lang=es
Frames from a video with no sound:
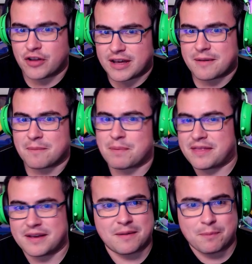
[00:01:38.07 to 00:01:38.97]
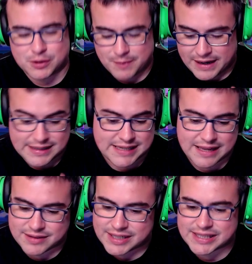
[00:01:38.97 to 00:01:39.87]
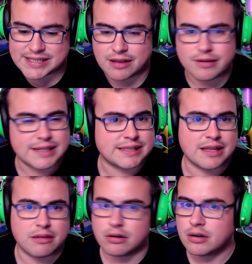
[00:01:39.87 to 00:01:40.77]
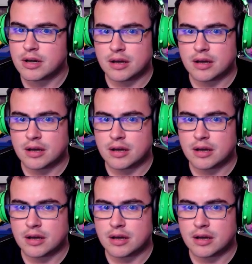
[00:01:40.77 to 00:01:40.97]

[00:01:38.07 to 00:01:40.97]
De, en plan de, pues mira, es que entre esta estación y esta estación